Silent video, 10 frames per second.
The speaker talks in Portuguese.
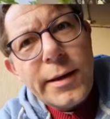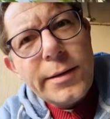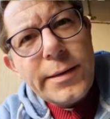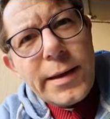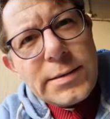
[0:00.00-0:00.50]

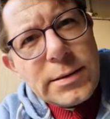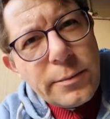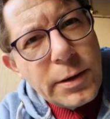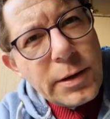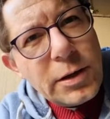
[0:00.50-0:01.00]
Na
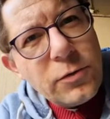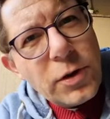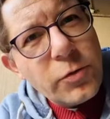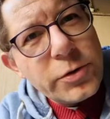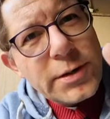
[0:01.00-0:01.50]
semana que vem
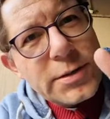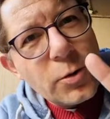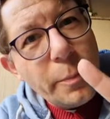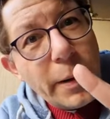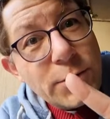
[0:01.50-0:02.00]
eu vou trazer
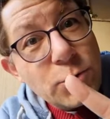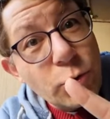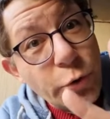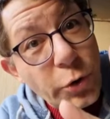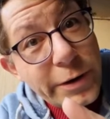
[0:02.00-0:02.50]
o passo
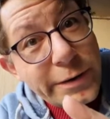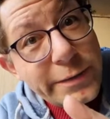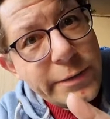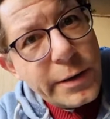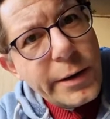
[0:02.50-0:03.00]

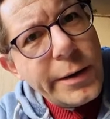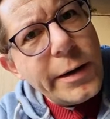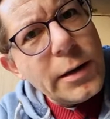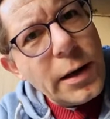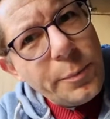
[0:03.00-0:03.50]
2
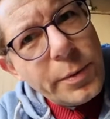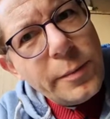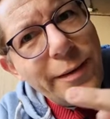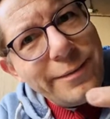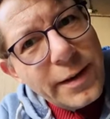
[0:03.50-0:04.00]
e na
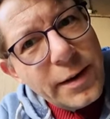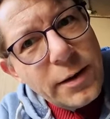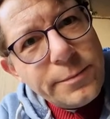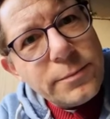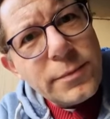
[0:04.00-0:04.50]

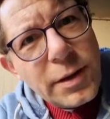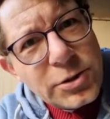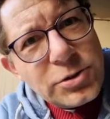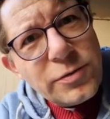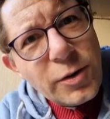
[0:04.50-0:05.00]
primavera a
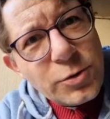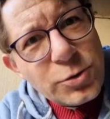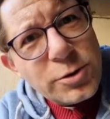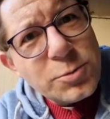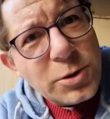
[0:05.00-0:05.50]
gente vai
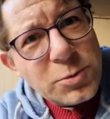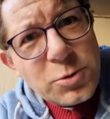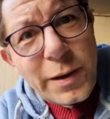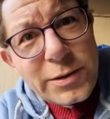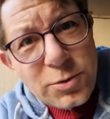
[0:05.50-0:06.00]
continuar os
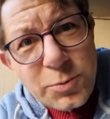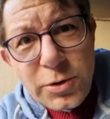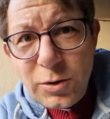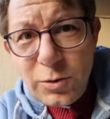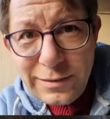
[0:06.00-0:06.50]
próximos passos,
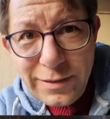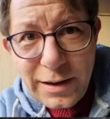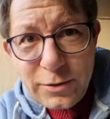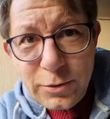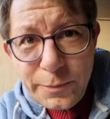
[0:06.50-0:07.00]
porque no
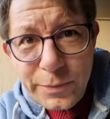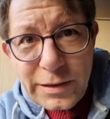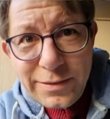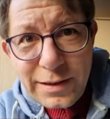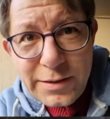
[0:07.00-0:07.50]
inverno,
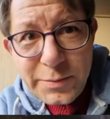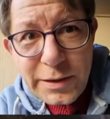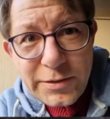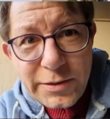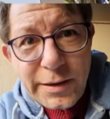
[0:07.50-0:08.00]

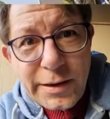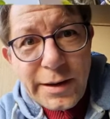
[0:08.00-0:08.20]
infelizmente,